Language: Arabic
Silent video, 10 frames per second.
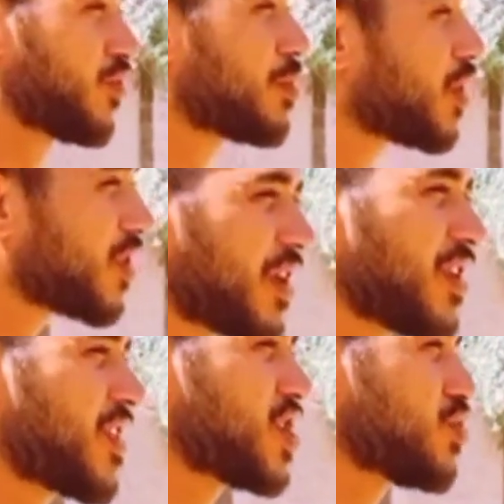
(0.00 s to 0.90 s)
وبتختار
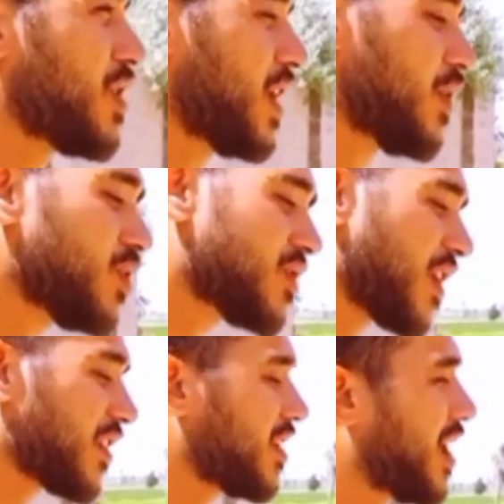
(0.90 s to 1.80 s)
ناس عشوائي وانت
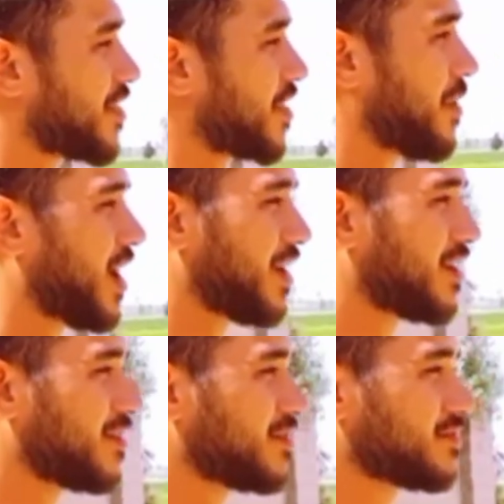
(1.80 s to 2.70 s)
سعدت الحظ معانا
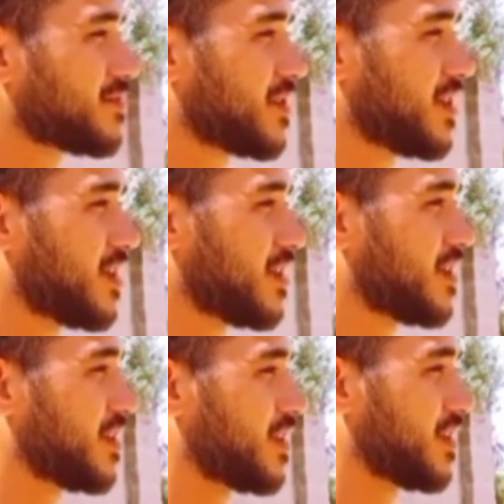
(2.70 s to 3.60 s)

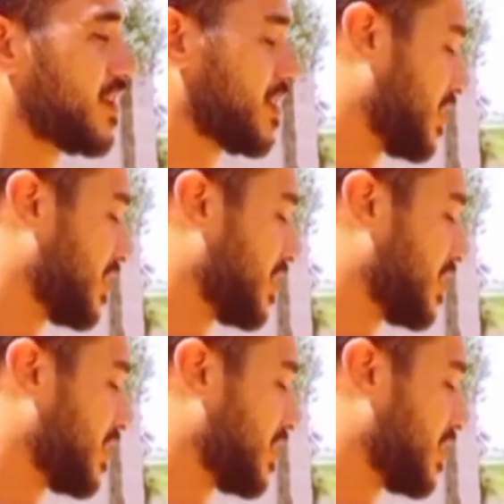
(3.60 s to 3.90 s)
حظ ايه